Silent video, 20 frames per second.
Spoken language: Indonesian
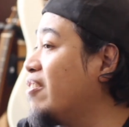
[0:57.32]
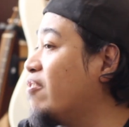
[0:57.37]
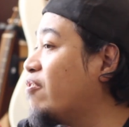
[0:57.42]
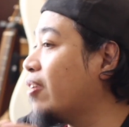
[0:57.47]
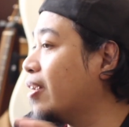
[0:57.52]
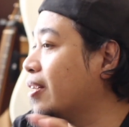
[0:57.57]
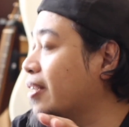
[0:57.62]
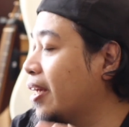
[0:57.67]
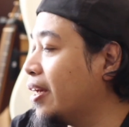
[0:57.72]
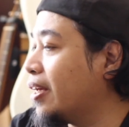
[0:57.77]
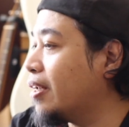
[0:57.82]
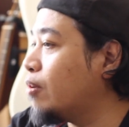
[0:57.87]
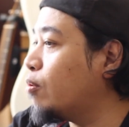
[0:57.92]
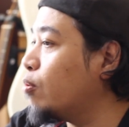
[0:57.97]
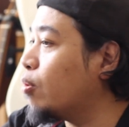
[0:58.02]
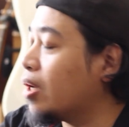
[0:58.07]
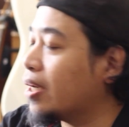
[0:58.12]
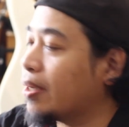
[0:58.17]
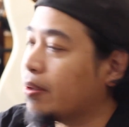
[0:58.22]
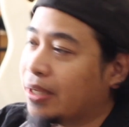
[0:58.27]
different kayak
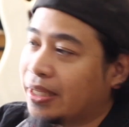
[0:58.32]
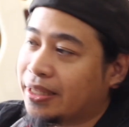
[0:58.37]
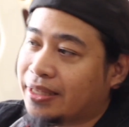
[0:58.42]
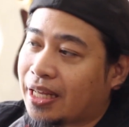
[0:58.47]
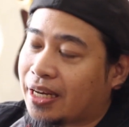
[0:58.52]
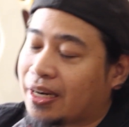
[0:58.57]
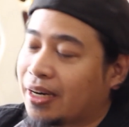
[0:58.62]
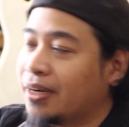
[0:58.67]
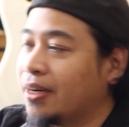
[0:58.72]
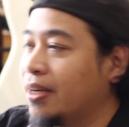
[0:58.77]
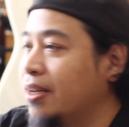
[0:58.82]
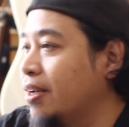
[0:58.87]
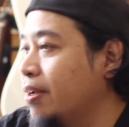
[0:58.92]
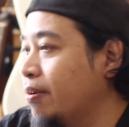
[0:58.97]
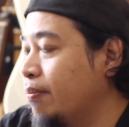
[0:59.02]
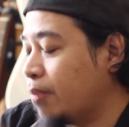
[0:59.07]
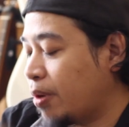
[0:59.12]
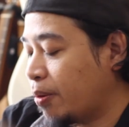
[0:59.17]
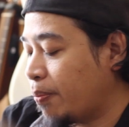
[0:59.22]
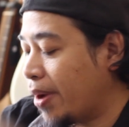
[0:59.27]
dua gitar
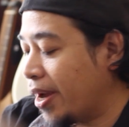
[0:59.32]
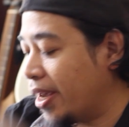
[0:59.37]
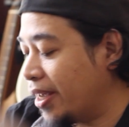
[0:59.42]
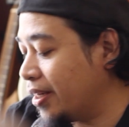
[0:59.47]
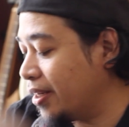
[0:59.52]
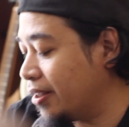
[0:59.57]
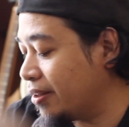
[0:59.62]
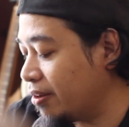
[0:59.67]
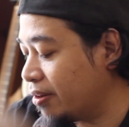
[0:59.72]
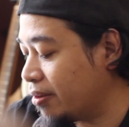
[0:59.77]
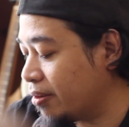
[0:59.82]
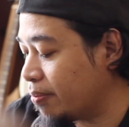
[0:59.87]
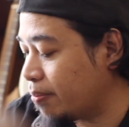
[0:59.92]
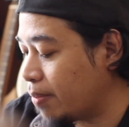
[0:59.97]
bermain gitu loh